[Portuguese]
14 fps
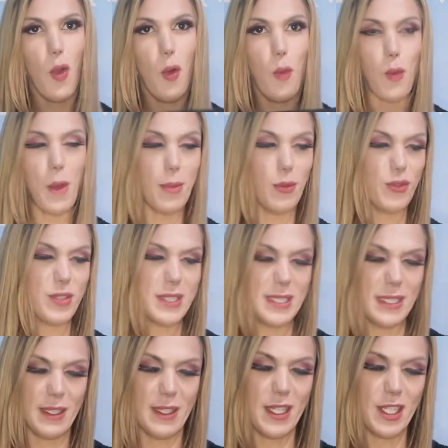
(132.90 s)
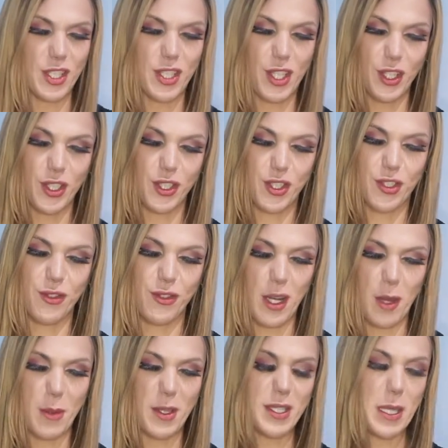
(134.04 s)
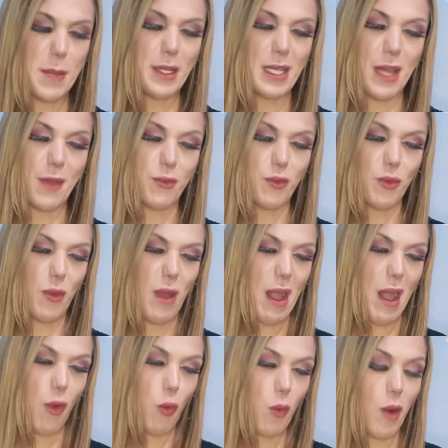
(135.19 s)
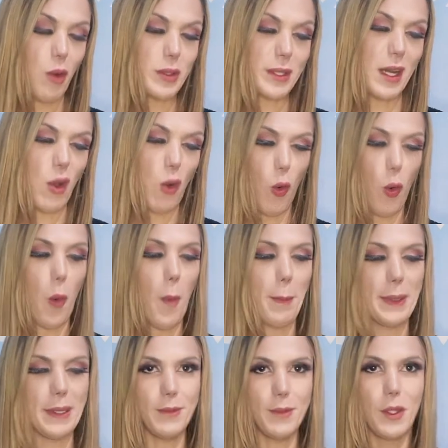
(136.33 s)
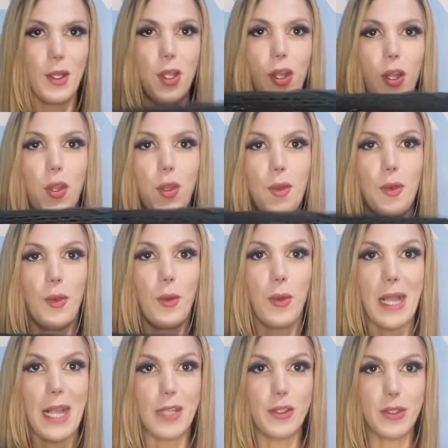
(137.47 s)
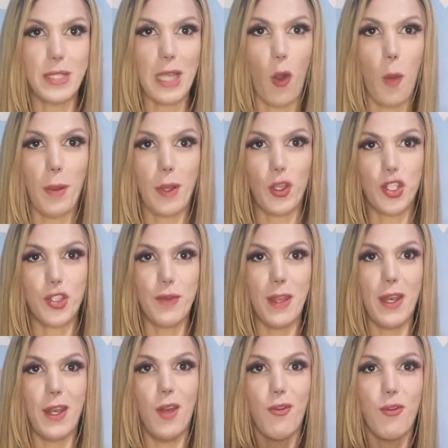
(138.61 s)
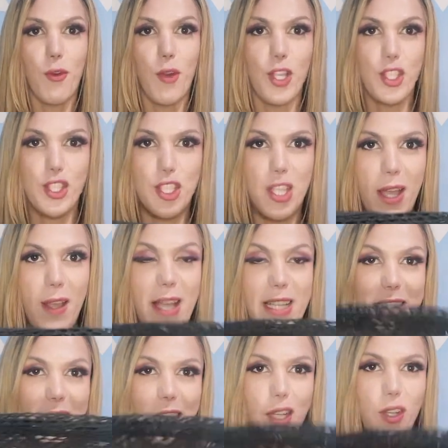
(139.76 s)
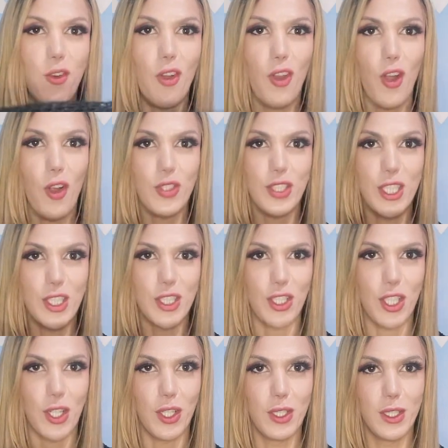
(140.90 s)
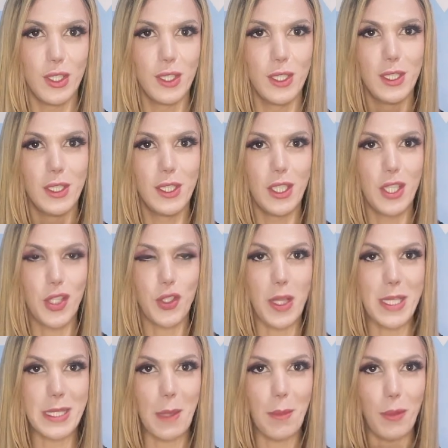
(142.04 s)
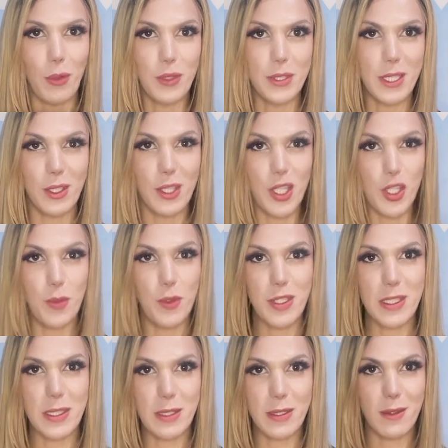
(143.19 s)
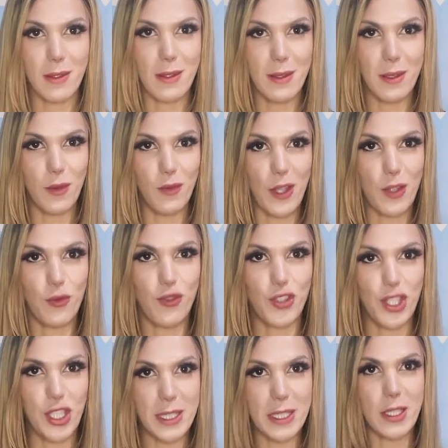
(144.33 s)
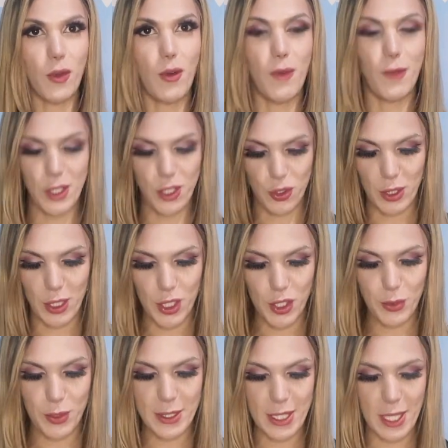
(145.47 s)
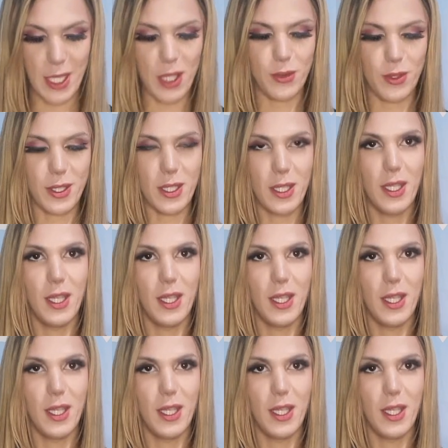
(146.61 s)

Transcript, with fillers: Uma blusinha, né, gente? Geralmente sempre levo alguma outra roupa. No caso, se a roupa que eu tiver não for axé, essa daqui eu coloco, gente, ó. Só essa blusa, eu deixo meus... Faço um X, assim, com a fita isolante nos seios.